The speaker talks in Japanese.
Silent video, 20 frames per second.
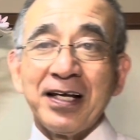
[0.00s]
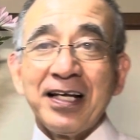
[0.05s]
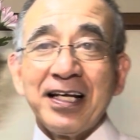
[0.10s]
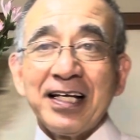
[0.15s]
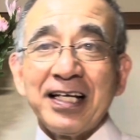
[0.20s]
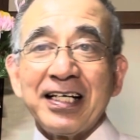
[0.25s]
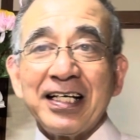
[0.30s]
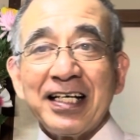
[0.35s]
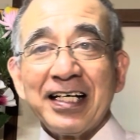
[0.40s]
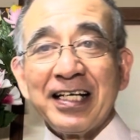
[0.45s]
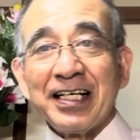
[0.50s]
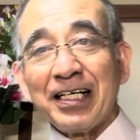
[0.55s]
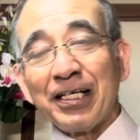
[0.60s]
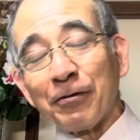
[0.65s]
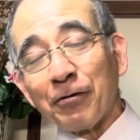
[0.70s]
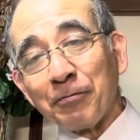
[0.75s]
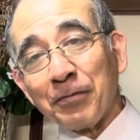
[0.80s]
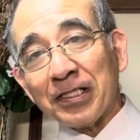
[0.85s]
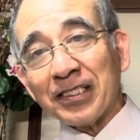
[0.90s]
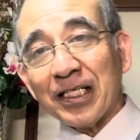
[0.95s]

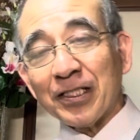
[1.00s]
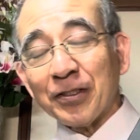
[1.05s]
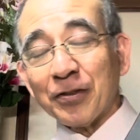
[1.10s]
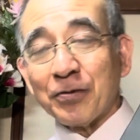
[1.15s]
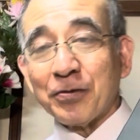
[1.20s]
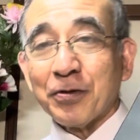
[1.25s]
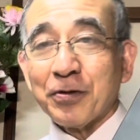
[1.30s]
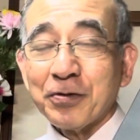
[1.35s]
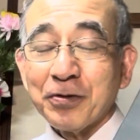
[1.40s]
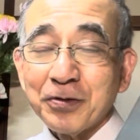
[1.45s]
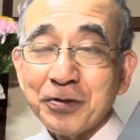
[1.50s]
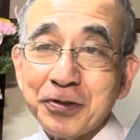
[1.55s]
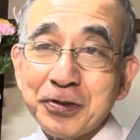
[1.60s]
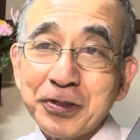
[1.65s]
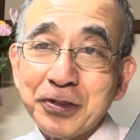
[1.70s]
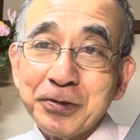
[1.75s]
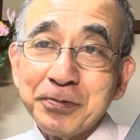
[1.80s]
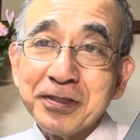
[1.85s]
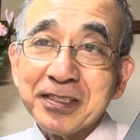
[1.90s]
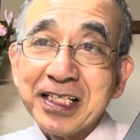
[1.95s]
えー、マサートのこの YouTube
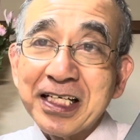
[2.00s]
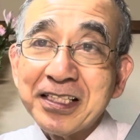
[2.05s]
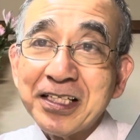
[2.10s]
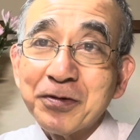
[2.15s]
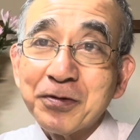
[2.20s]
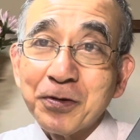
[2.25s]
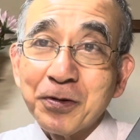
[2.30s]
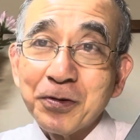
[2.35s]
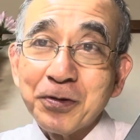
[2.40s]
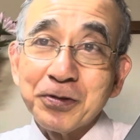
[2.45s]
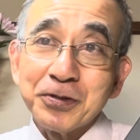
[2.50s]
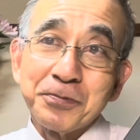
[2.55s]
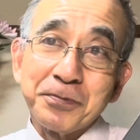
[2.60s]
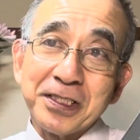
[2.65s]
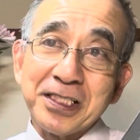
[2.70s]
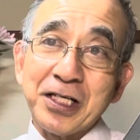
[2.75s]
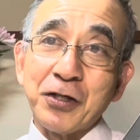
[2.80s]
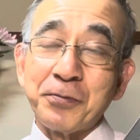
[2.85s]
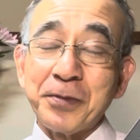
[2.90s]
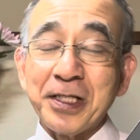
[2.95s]
チャンネル登録、ま
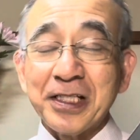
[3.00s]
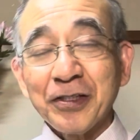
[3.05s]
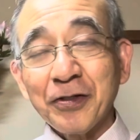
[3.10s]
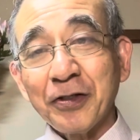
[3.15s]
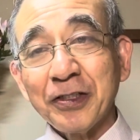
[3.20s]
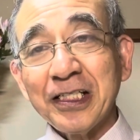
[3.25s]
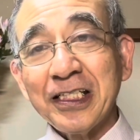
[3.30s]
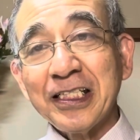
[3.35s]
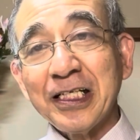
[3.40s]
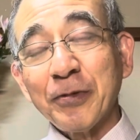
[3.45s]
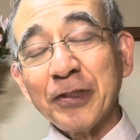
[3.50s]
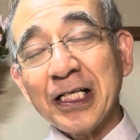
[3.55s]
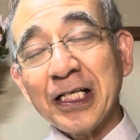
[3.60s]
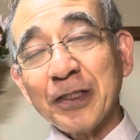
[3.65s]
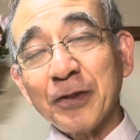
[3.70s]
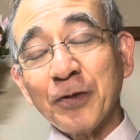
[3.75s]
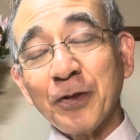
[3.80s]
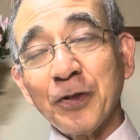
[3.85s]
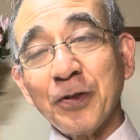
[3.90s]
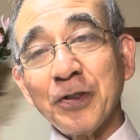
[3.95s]
たコメント、いいねボタン
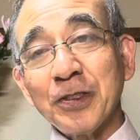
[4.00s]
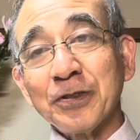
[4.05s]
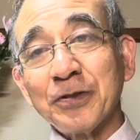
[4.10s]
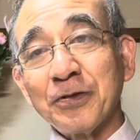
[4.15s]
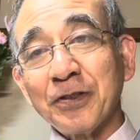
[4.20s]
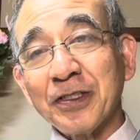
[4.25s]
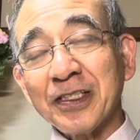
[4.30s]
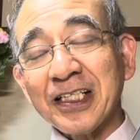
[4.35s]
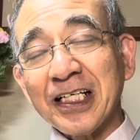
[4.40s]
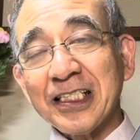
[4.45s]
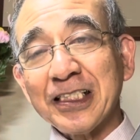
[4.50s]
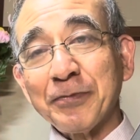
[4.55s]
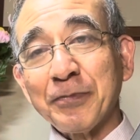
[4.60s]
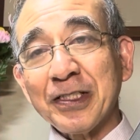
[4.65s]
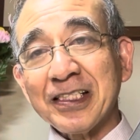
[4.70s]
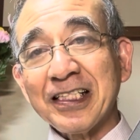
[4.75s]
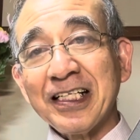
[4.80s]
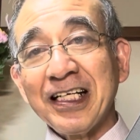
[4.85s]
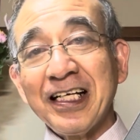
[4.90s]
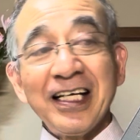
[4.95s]
とよろしくお願いいたしま
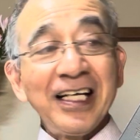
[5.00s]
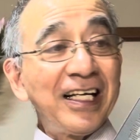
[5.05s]
す。